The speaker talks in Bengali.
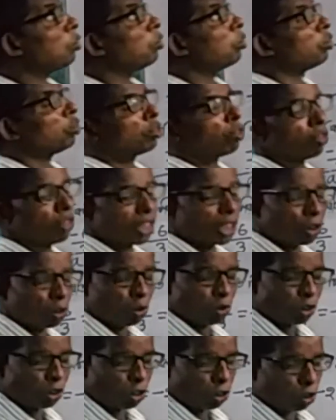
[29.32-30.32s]
অনুশীলনী
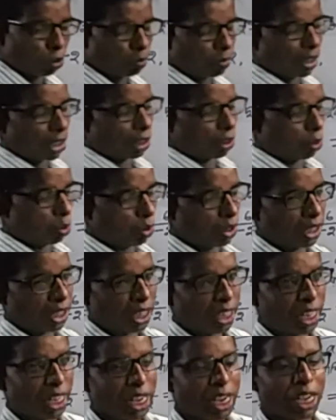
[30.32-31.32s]
দুই দশমিক দুই
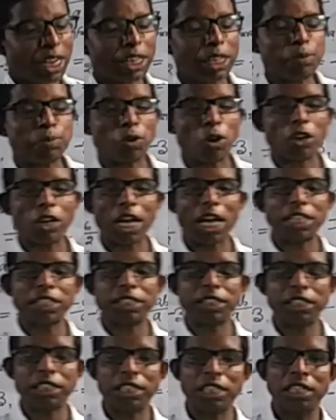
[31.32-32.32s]
এখানে বলা
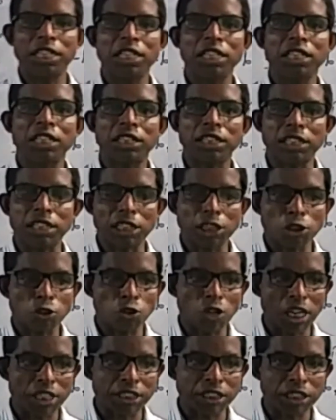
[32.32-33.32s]
আছে
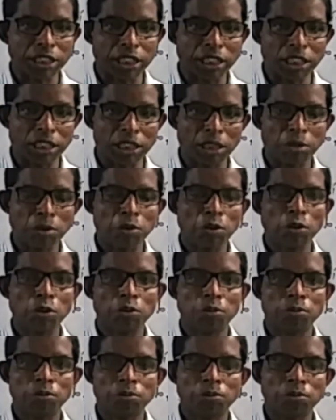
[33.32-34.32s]
দ্বিতীয় রাশিকে
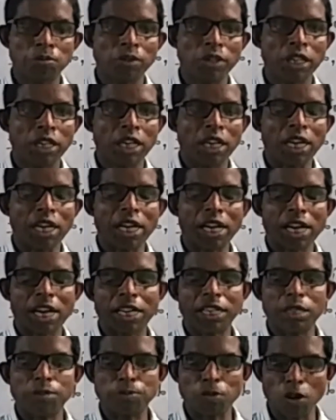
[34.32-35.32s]

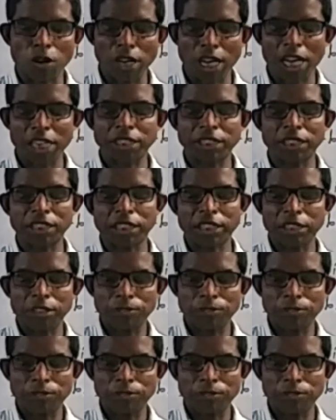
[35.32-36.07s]
এখানে বলা আছে